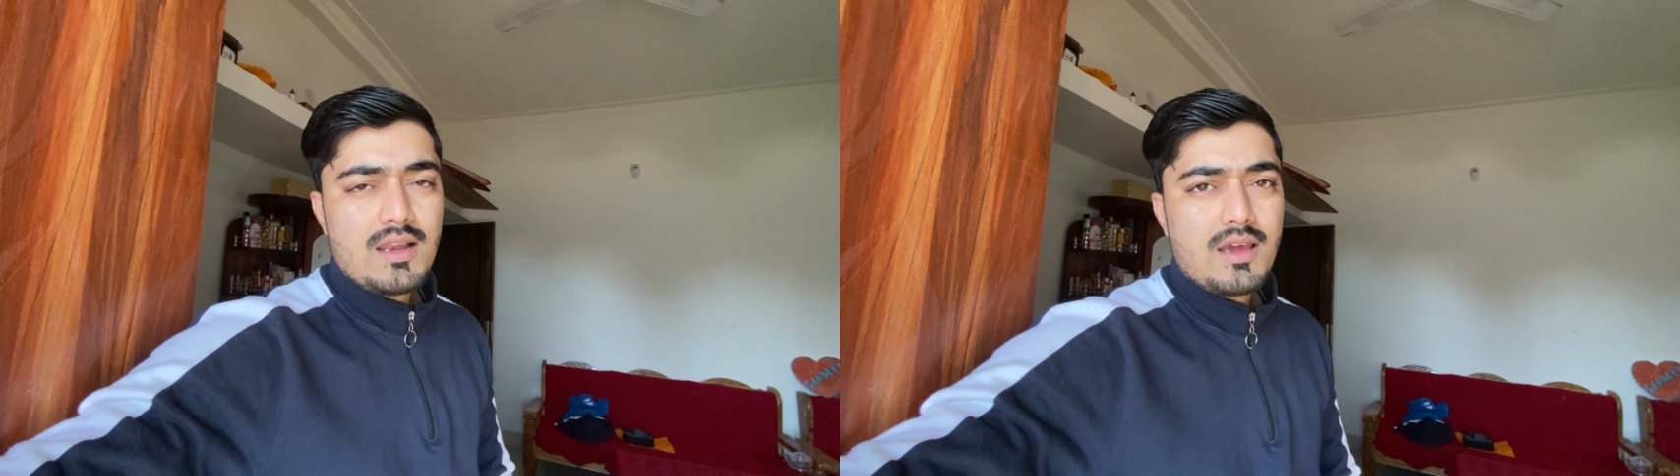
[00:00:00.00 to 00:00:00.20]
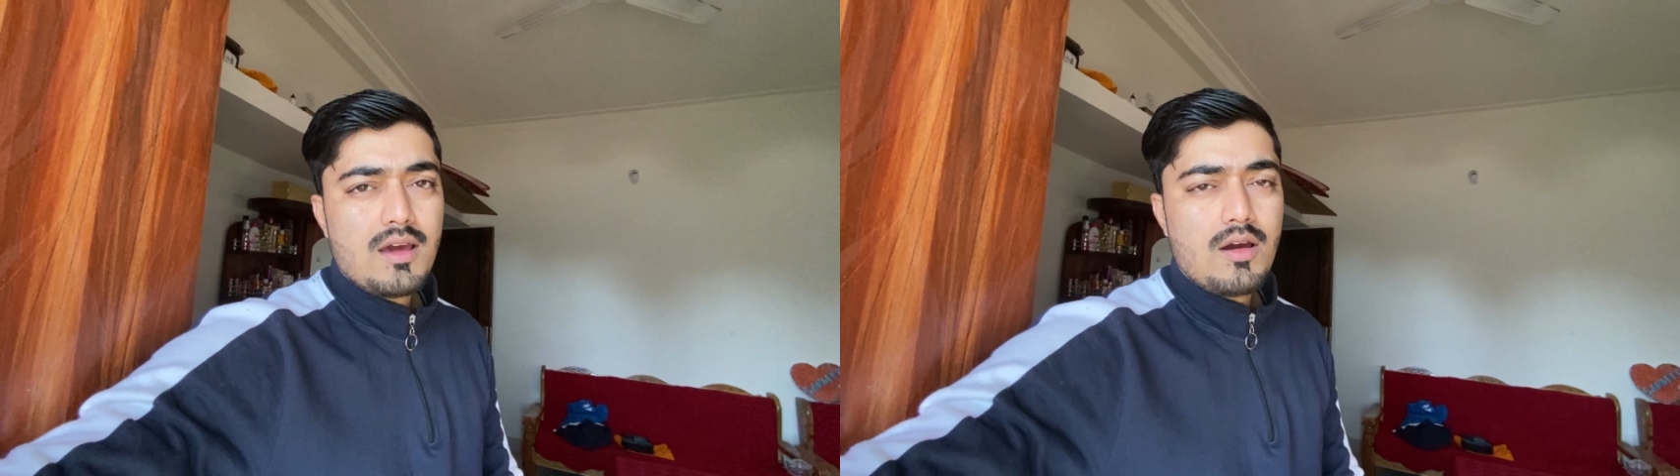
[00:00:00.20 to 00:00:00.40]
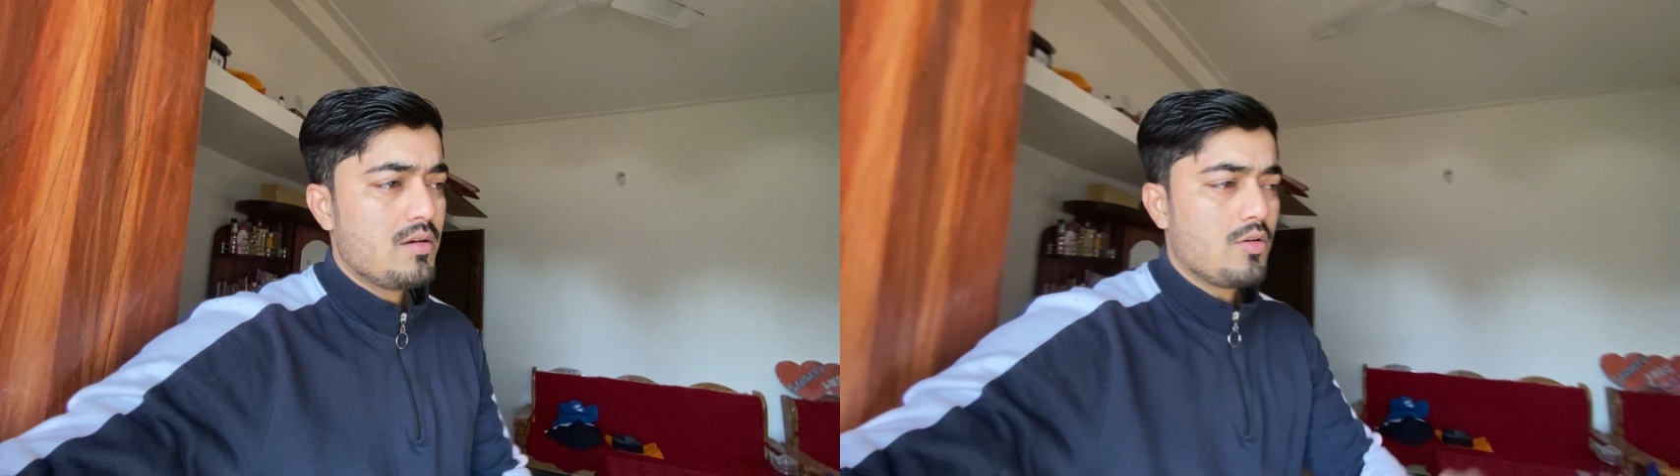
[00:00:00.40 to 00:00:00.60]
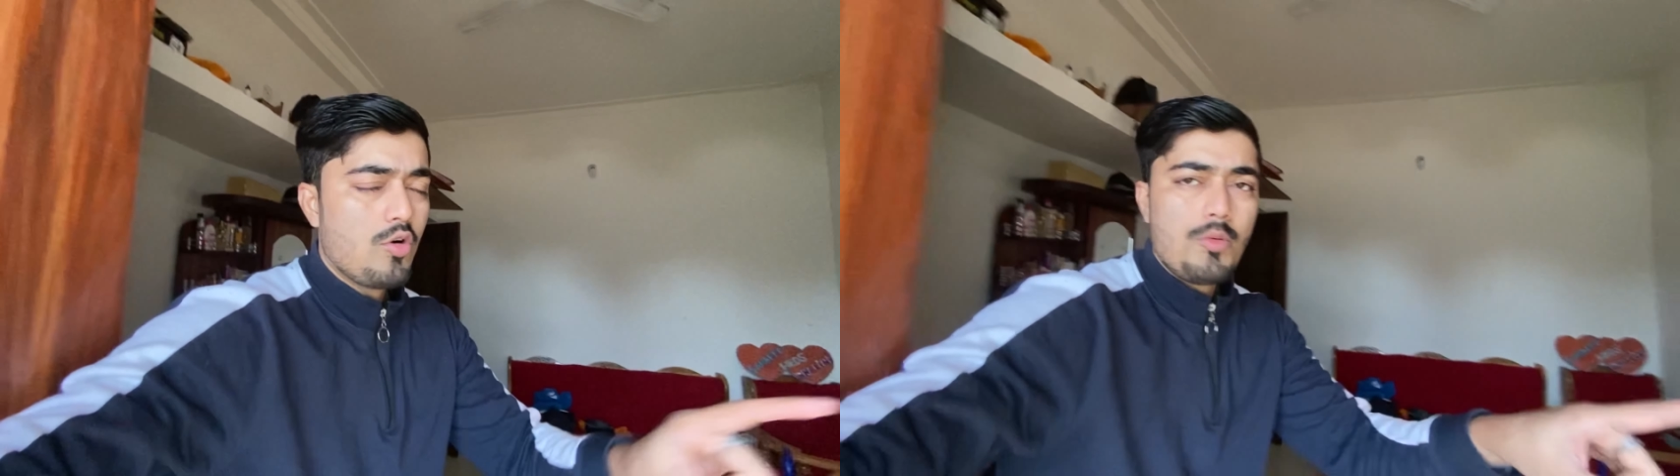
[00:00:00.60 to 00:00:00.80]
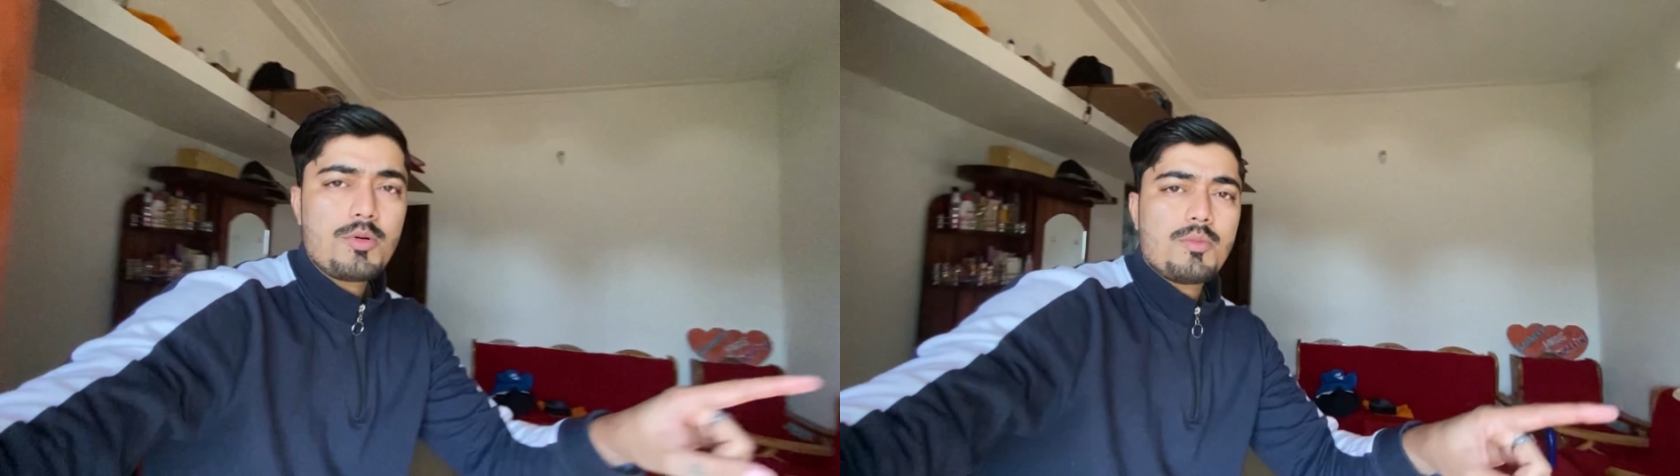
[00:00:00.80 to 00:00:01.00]
लिया है
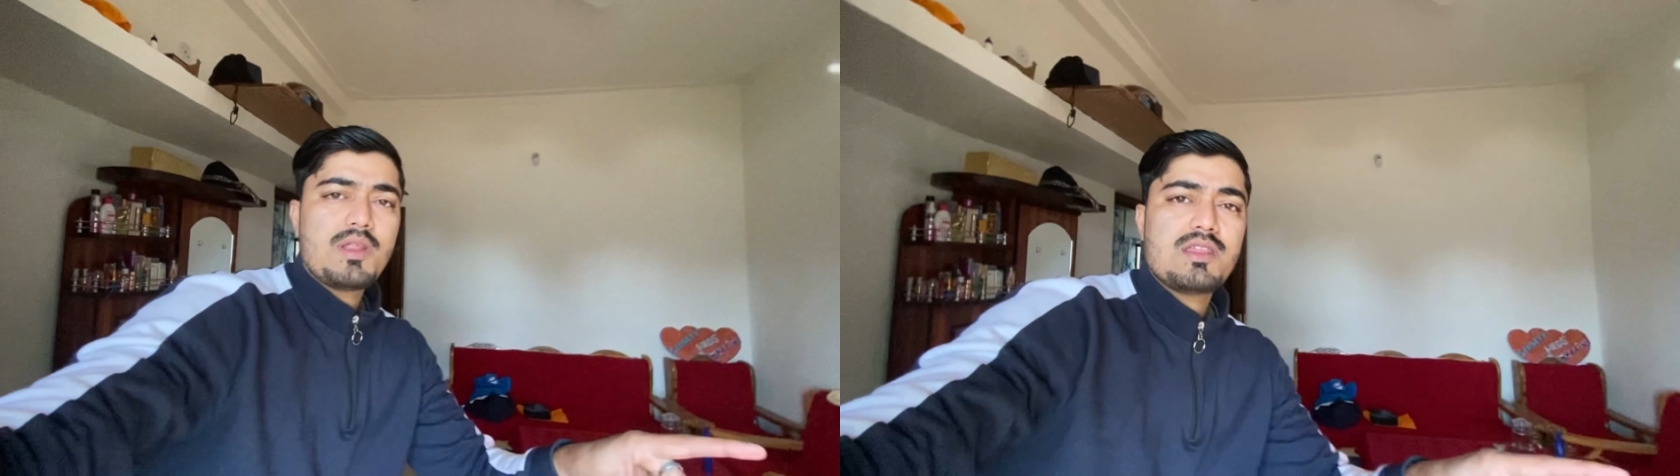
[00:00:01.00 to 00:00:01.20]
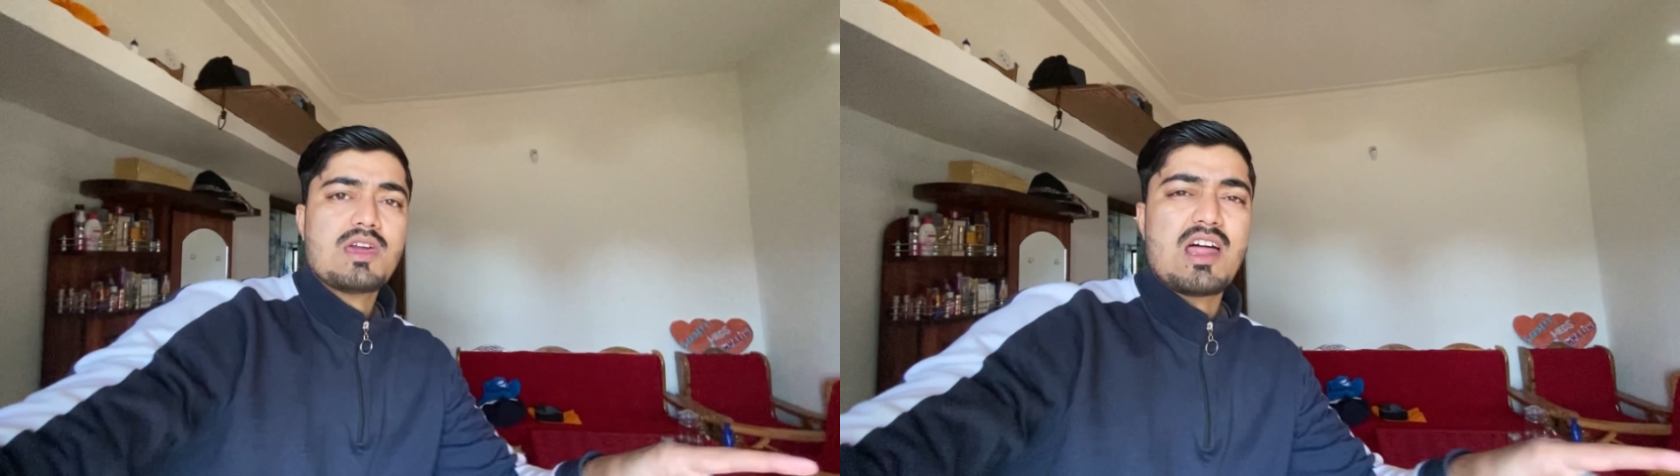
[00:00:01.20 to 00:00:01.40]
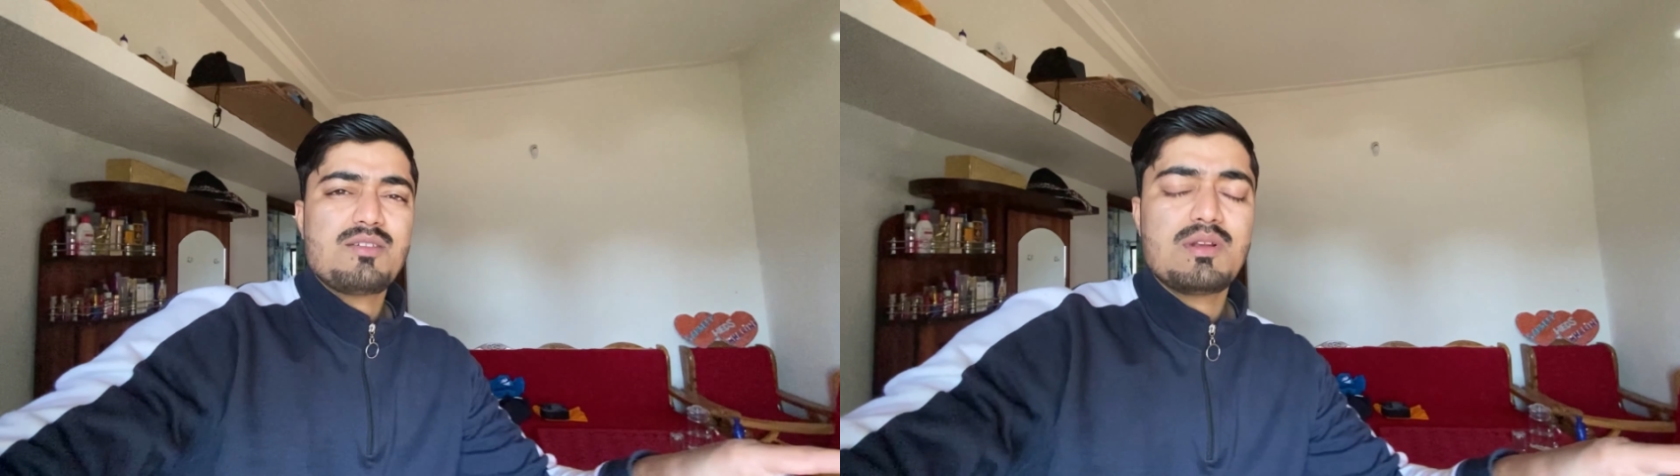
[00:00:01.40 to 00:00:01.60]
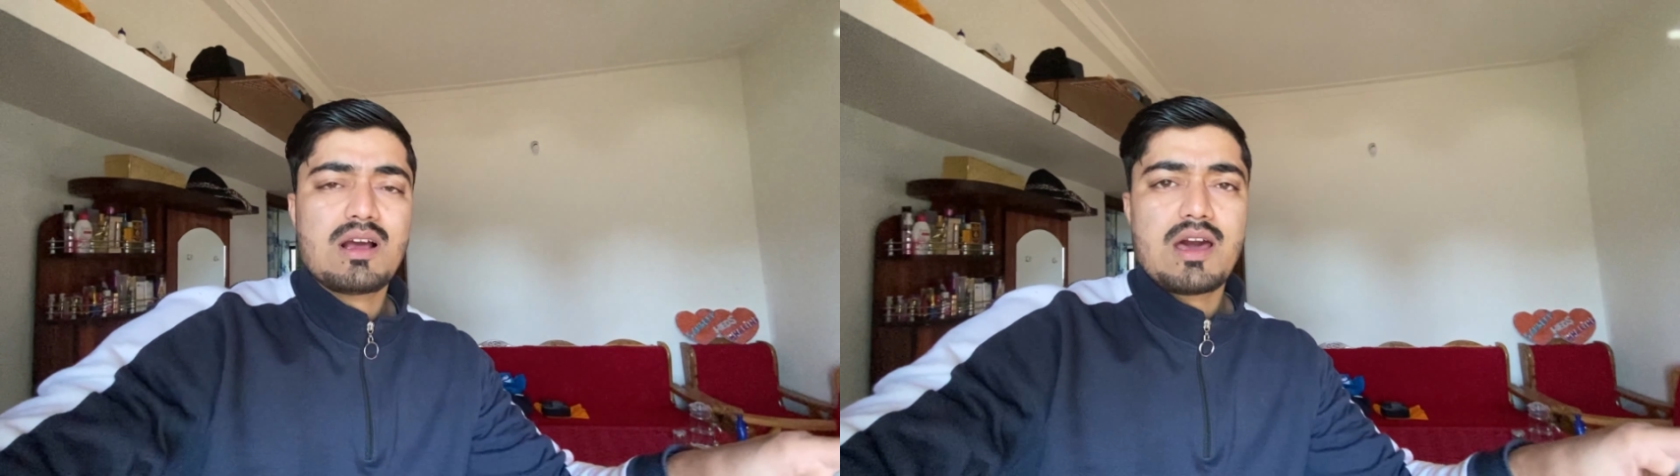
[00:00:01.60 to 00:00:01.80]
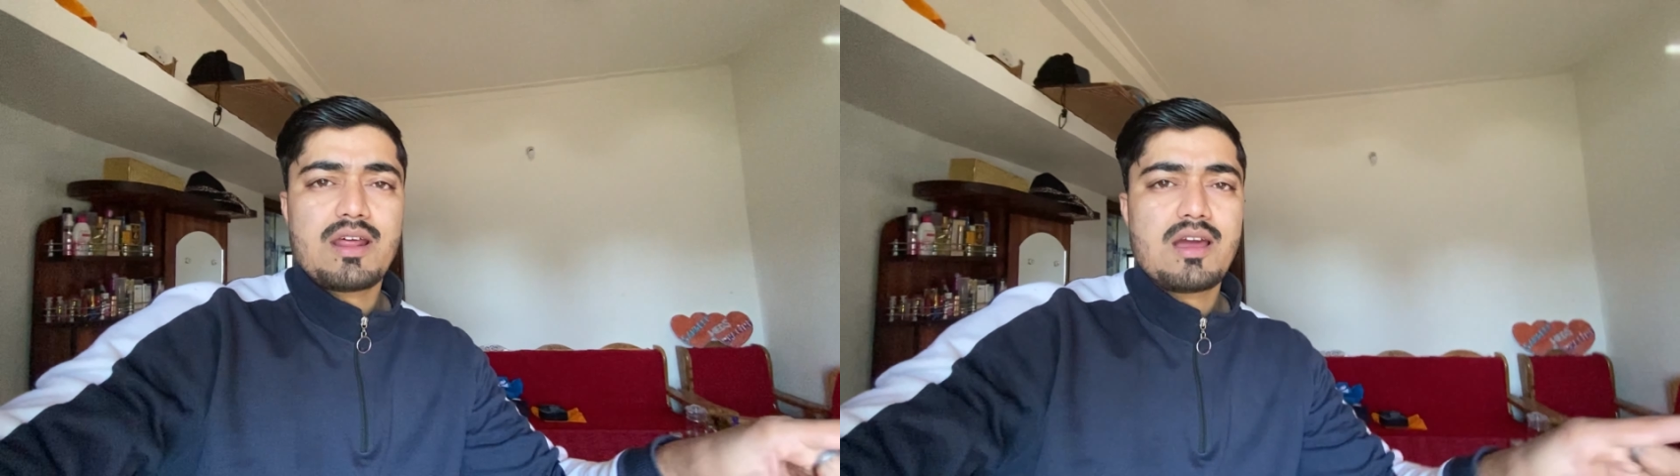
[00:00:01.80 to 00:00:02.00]
गोप्रो मैंने चार्ज में
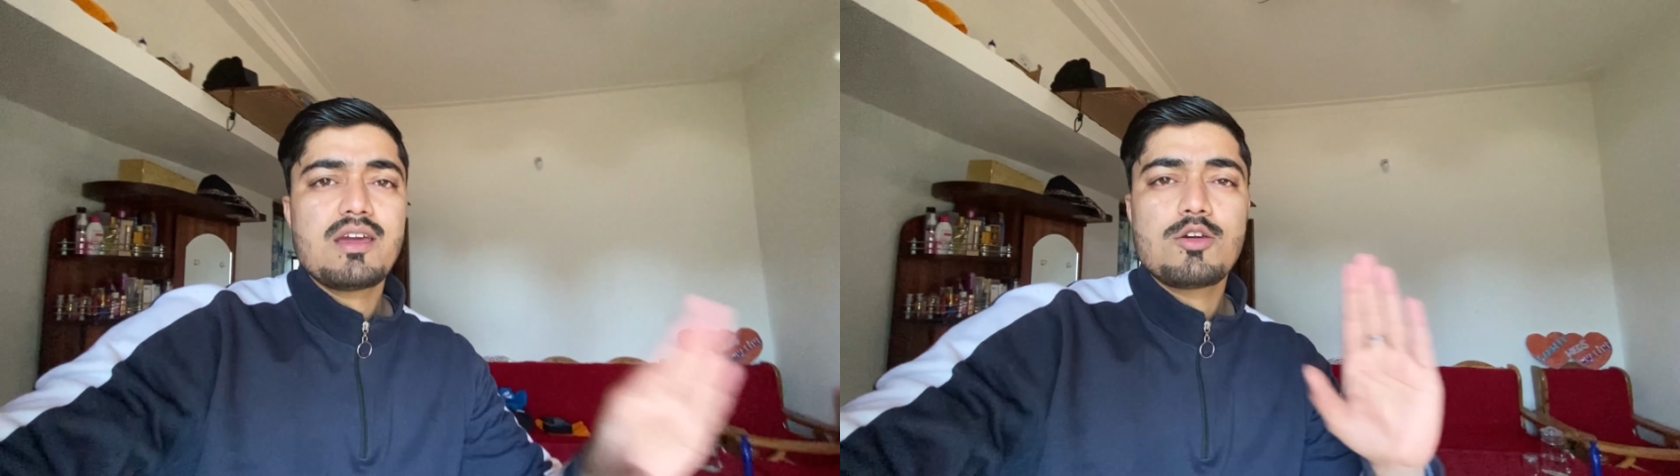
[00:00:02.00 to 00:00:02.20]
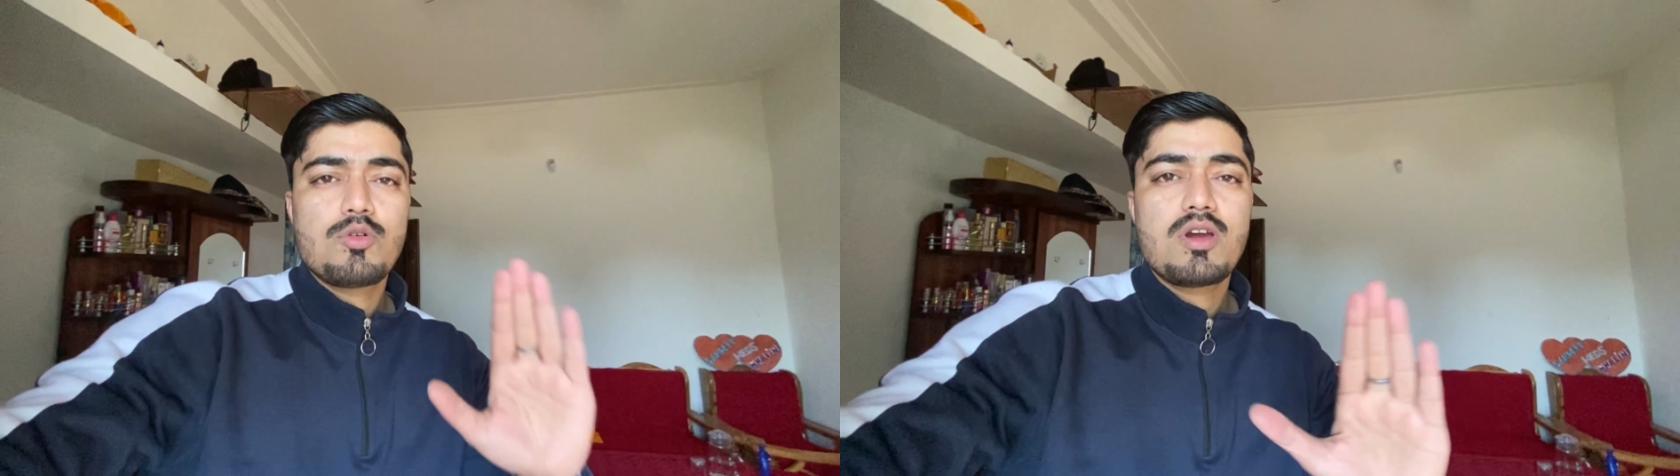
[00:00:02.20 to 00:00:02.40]
लगा रखा है क्योंकि